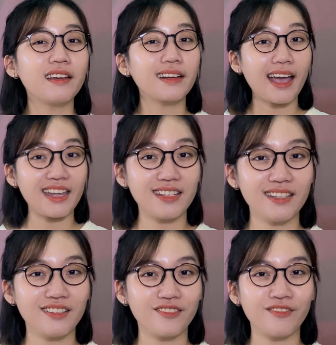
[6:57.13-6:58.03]
ngay
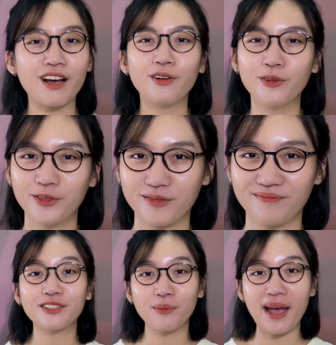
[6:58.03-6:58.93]
và luôn
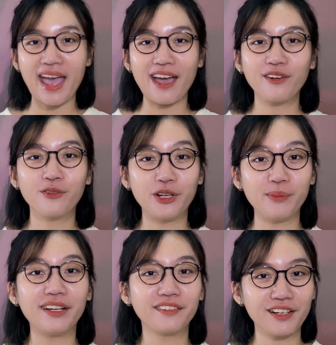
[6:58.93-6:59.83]
số 3 ngụy
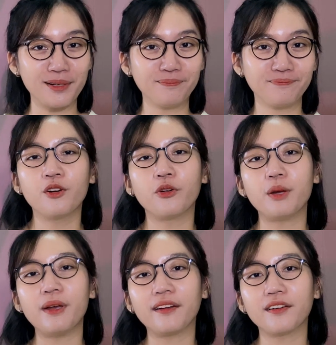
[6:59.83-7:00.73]
biện rơm ngụy
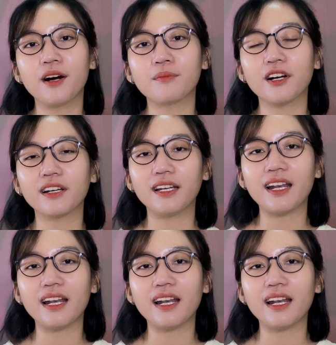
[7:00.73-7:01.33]
biện rơm có nghĩa